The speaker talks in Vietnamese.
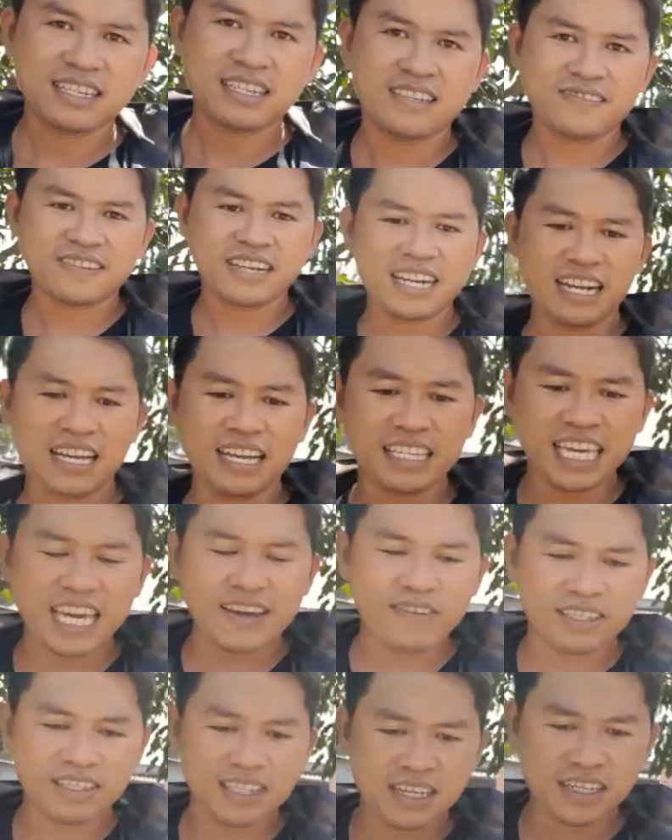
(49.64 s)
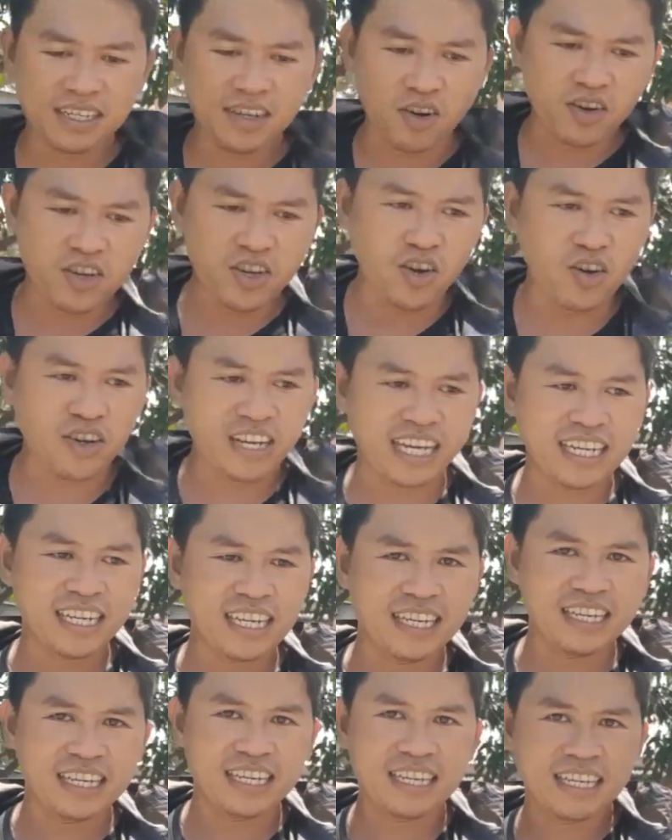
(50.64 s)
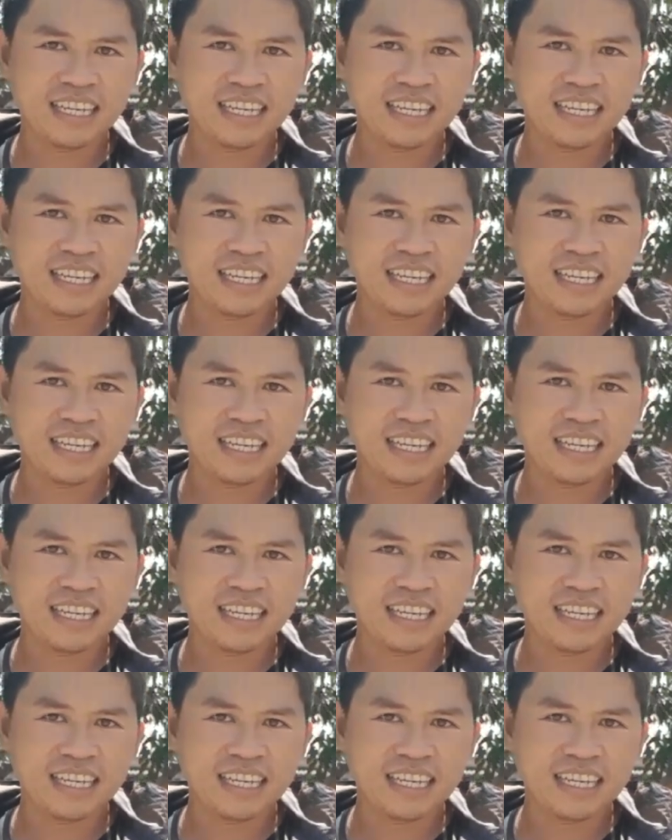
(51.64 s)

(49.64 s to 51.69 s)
còn đây là xe vật tư đổ vô nè anh chị